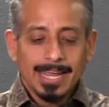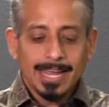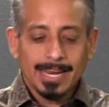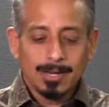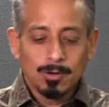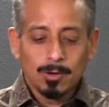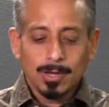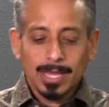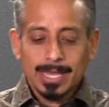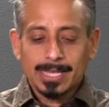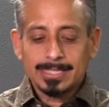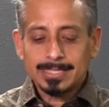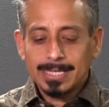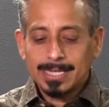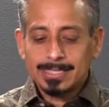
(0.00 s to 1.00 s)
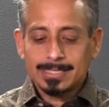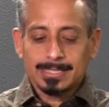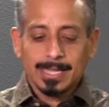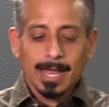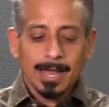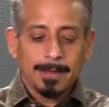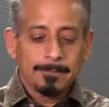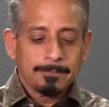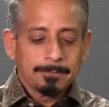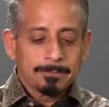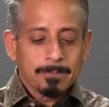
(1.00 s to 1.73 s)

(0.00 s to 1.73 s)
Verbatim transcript: en lo que es esta,